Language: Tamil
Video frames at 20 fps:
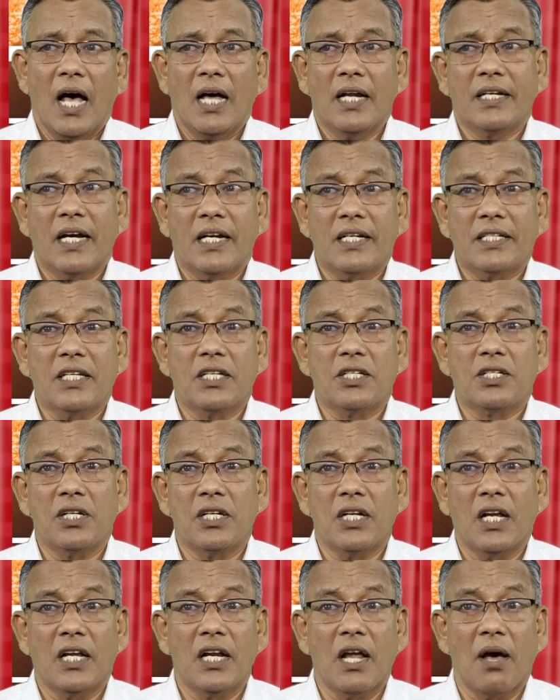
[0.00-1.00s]
அதற்கு
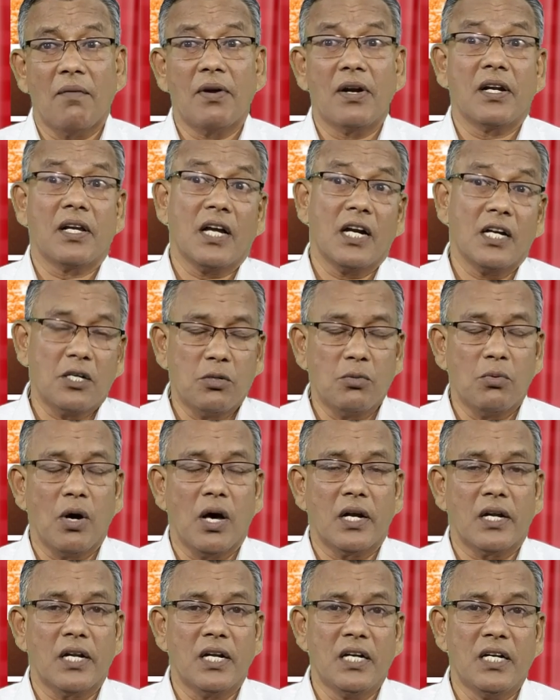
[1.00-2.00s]
கர்த்தர் சொல்கிறாரு அவர்கள்
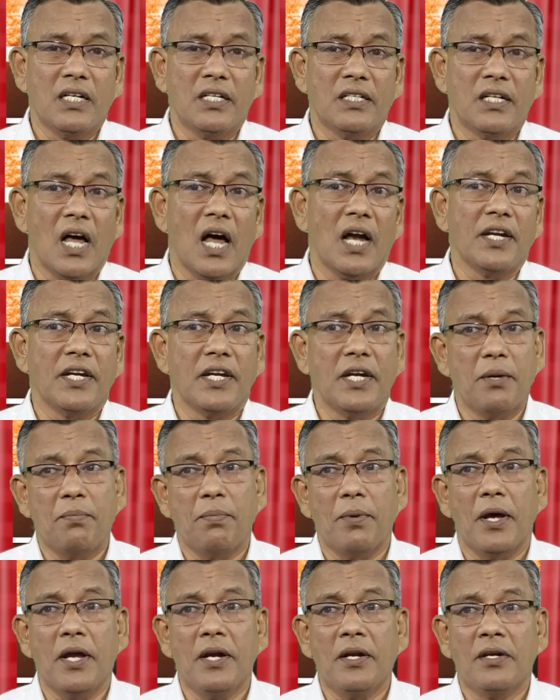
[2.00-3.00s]
கட்டுவார்கள் நான்
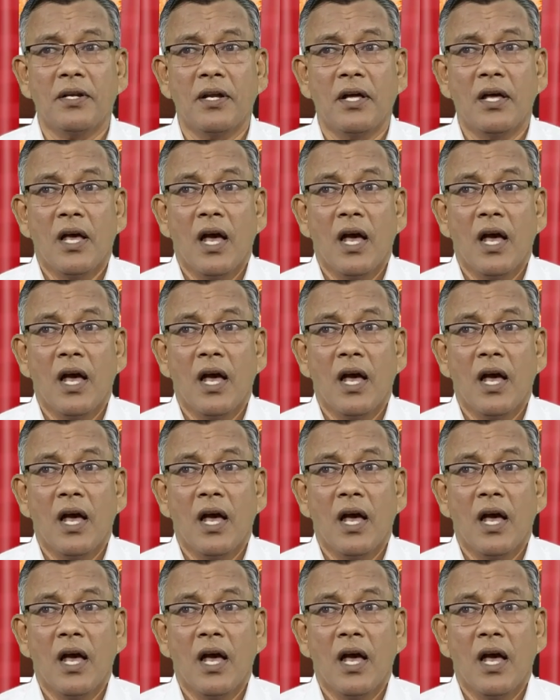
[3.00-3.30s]
இடிப்பேன்